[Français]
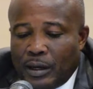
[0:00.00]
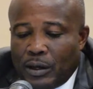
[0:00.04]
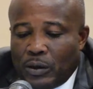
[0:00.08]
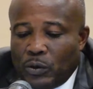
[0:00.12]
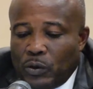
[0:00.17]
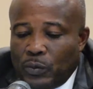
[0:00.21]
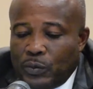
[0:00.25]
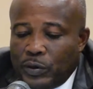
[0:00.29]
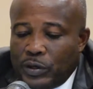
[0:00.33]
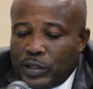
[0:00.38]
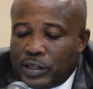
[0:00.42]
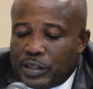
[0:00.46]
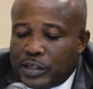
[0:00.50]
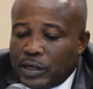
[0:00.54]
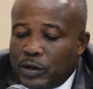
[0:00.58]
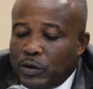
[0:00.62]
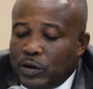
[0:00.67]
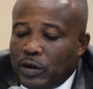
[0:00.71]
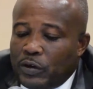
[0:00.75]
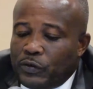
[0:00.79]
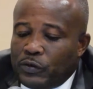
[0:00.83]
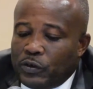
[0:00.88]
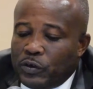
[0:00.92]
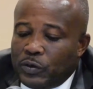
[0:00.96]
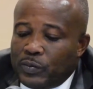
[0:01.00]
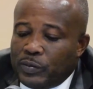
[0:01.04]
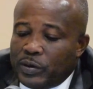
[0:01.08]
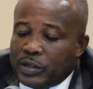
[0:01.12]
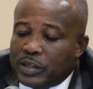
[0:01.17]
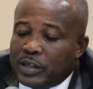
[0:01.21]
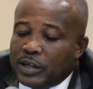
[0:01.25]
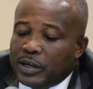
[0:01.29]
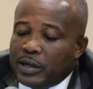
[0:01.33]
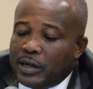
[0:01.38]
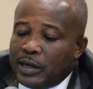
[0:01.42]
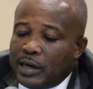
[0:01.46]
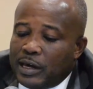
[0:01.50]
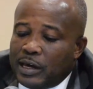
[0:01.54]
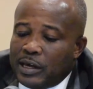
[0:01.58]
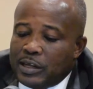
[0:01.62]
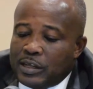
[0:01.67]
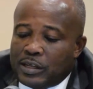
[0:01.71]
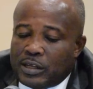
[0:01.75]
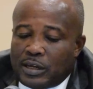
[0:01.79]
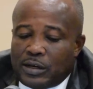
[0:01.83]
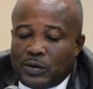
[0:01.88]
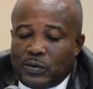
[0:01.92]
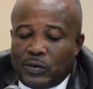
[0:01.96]
le ministère de l'Environnement
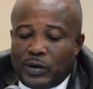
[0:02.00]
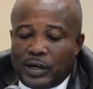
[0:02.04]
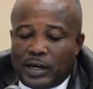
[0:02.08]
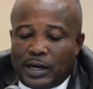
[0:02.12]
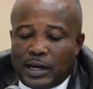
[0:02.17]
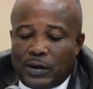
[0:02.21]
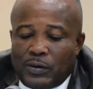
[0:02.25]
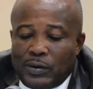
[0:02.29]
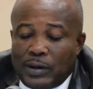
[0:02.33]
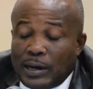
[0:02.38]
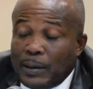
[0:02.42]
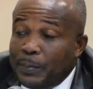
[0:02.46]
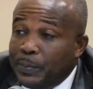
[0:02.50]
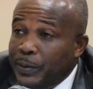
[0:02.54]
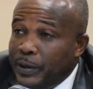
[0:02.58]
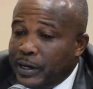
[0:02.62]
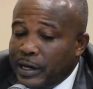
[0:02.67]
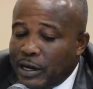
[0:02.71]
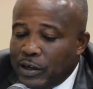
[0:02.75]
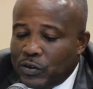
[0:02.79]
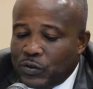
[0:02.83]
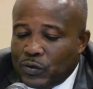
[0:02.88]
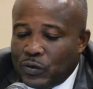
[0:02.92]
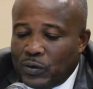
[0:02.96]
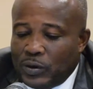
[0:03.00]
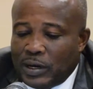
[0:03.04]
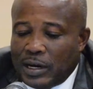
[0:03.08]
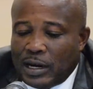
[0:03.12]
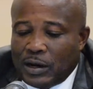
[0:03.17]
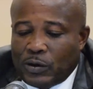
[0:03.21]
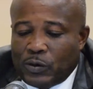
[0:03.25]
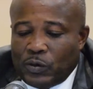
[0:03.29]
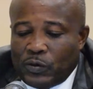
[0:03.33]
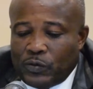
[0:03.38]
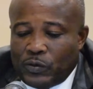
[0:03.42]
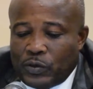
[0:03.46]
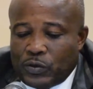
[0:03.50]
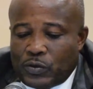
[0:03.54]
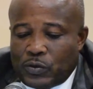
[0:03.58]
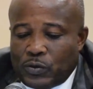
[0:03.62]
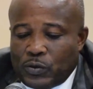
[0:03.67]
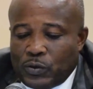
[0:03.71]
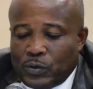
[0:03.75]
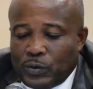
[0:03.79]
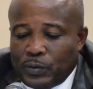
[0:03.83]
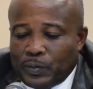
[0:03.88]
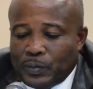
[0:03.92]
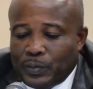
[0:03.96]
s'engage, dans le cadre de l'application de la
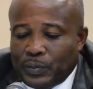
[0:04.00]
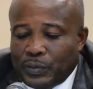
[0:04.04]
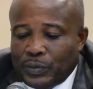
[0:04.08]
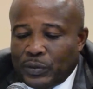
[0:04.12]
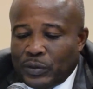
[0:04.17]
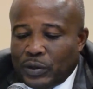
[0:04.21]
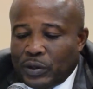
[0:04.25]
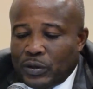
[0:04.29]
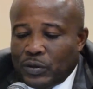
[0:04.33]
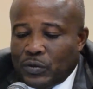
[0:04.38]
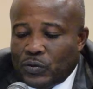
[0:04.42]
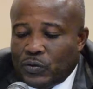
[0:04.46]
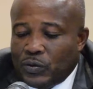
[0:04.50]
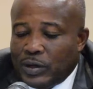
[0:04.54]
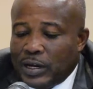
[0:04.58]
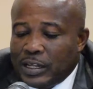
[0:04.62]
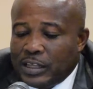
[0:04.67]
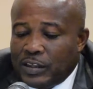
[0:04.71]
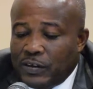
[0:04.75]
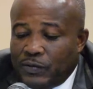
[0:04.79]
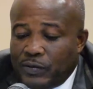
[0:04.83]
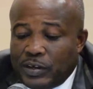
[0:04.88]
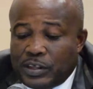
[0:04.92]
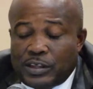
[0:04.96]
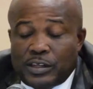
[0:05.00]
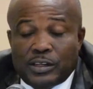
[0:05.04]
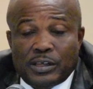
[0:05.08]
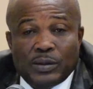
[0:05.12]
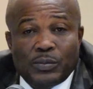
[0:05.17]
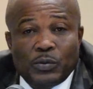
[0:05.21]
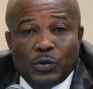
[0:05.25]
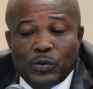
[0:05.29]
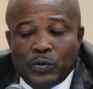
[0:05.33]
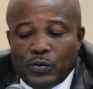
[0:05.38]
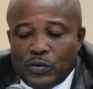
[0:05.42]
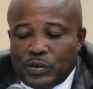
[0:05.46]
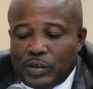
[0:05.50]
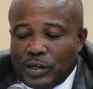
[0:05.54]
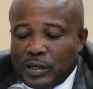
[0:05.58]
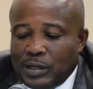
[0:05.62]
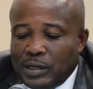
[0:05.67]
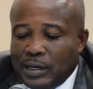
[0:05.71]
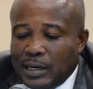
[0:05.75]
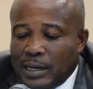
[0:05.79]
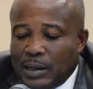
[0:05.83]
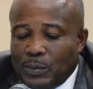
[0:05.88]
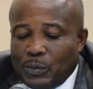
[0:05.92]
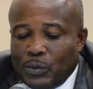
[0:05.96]
Convention sur la diversité biologique,
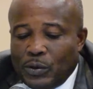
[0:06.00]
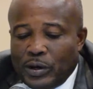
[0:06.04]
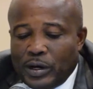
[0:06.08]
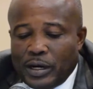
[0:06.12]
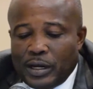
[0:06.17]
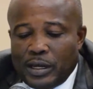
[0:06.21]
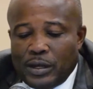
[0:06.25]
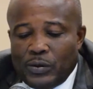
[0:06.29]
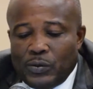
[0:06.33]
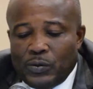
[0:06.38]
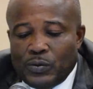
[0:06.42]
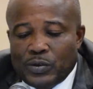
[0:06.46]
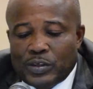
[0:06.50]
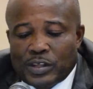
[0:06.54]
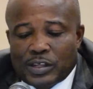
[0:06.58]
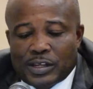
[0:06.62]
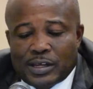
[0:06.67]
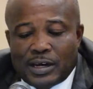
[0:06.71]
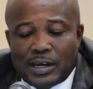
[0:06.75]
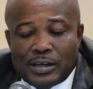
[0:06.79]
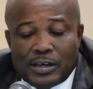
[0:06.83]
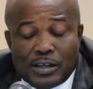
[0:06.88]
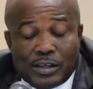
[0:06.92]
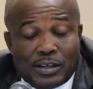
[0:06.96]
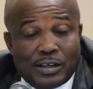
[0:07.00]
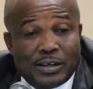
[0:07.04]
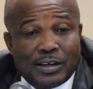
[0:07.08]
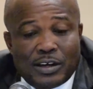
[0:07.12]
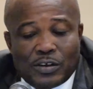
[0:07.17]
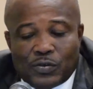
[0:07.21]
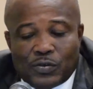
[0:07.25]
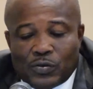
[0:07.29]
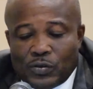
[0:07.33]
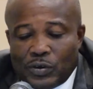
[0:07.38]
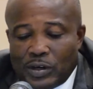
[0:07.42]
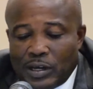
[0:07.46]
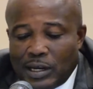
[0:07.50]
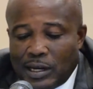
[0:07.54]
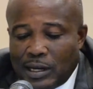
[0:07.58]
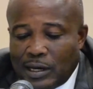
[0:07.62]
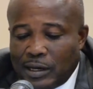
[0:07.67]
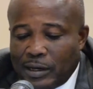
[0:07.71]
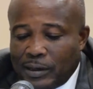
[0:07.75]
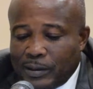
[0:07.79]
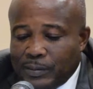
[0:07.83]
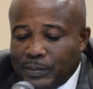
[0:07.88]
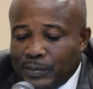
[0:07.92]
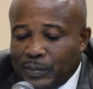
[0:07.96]
d'élaborer une stratégie
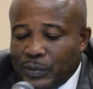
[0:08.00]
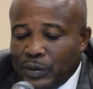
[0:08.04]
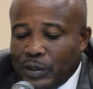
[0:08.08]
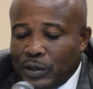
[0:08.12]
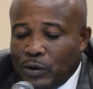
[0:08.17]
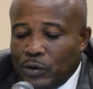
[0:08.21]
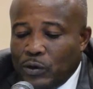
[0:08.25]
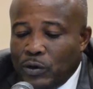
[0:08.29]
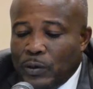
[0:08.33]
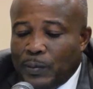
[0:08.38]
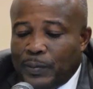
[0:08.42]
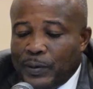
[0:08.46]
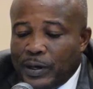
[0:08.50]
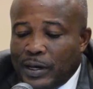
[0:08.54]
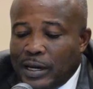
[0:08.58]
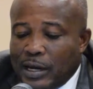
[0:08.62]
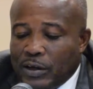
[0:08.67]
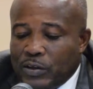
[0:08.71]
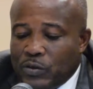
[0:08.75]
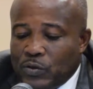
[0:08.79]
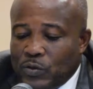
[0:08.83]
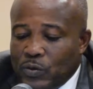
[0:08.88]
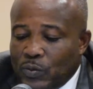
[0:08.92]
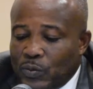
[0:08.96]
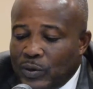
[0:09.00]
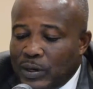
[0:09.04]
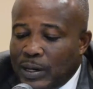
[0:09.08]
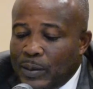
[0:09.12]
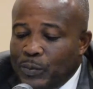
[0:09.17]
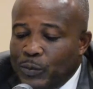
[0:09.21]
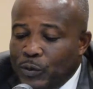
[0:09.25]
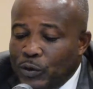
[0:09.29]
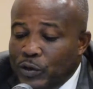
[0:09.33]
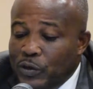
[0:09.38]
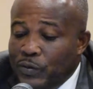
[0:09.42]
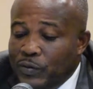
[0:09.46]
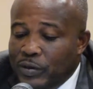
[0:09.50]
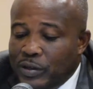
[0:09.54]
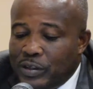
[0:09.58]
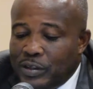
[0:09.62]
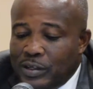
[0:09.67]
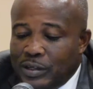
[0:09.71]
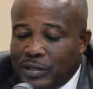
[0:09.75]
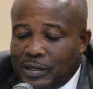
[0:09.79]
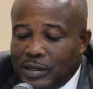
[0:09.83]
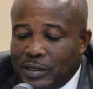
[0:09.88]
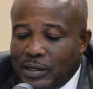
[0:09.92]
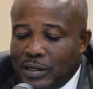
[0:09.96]
nationale et un plan d'action pour la
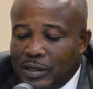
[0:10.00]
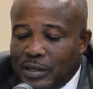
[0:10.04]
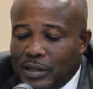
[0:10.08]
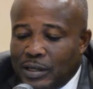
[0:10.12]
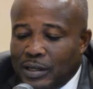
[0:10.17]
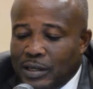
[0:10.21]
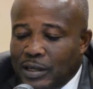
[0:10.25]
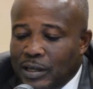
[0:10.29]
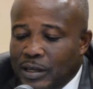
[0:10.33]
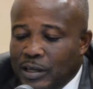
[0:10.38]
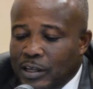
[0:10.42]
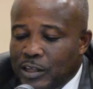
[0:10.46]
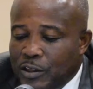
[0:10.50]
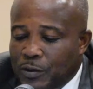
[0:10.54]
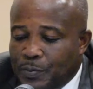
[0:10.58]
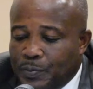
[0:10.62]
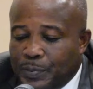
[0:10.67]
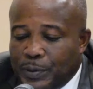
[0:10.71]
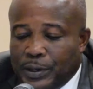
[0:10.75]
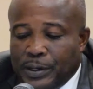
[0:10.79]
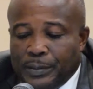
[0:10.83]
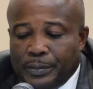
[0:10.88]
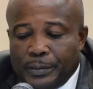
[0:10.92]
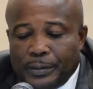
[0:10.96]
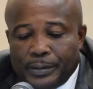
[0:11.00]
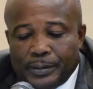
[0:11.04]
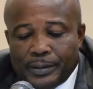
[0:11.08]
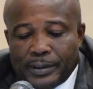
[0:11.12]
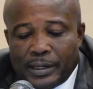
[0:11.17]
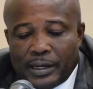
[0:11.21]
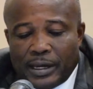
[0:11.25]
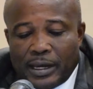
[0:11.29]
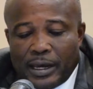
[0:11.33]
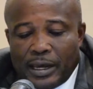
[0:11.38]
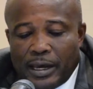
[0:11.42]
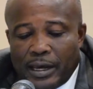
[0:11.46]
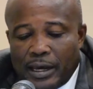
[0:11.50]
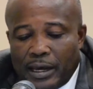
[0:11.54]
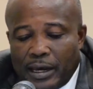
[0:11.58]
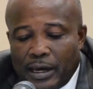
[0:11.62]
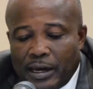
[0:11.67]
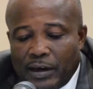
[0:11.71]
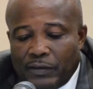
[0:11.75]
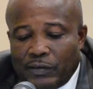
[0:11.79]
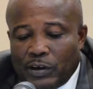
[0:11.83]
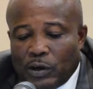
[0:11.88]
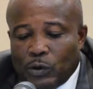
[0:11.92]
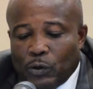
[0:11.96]
biodiversité, SPAMB,
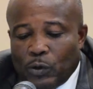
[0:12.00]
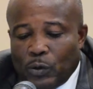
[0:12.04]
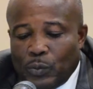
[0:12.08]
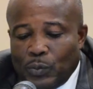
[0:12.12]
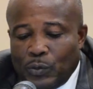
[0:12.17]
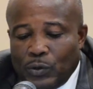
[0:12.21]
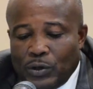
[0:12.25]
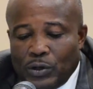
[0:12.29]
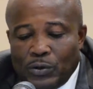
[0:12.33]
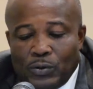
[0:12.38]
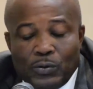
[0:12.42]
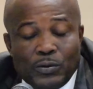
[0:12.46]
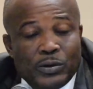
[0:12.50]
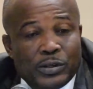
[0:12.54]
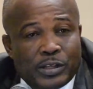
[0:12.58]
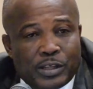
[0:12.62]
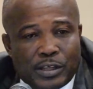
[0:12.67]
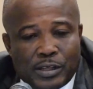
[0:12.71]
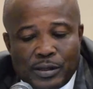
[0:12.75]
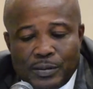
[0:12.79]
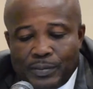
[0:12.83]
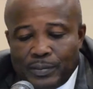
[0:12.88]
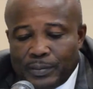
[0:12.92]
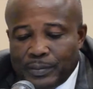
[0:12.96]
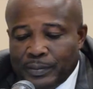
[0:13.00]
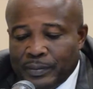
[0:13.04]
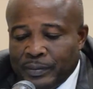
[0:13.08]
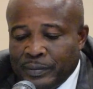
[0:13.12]
avec le but ultime